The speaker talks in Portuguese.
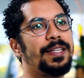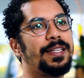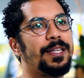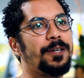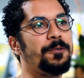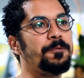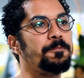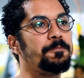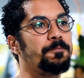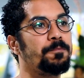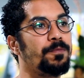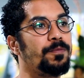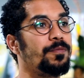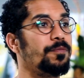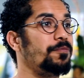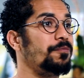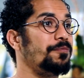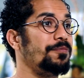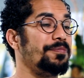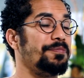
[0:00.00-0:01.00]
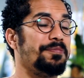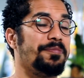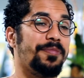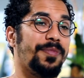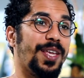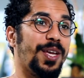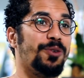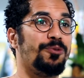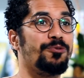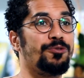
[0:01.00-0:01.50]
Então,
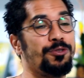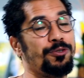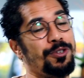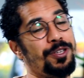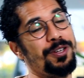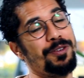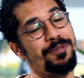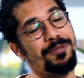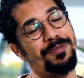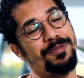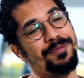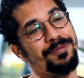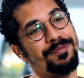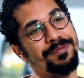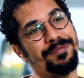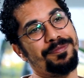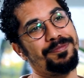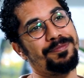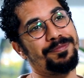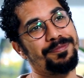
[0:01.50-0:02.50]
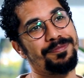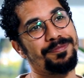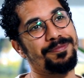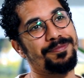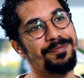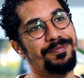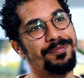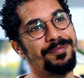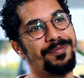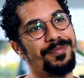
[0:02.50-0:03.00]
eu não sou rico,
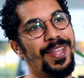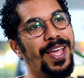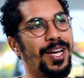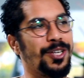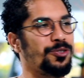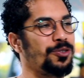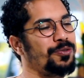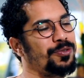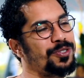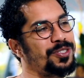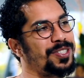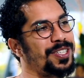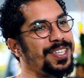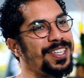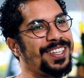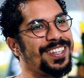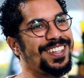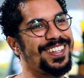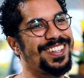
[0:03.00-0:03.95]
nem acho que você,